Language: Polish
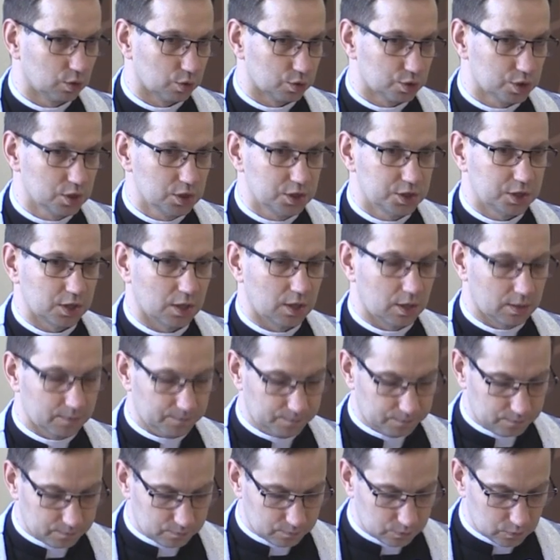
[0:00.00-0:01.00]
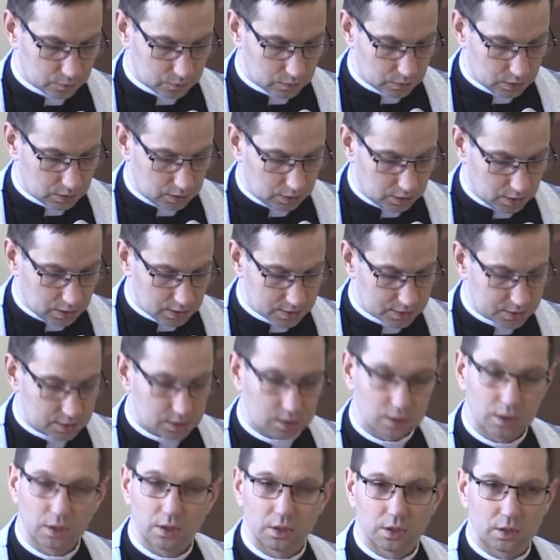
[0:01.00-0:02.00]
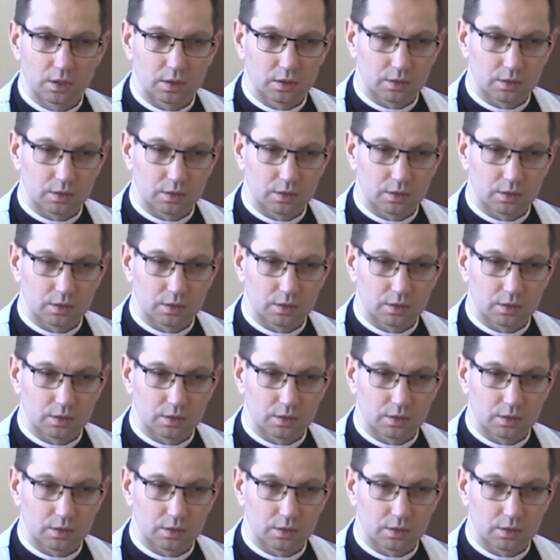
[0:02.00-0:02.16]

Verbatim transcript: To życie jest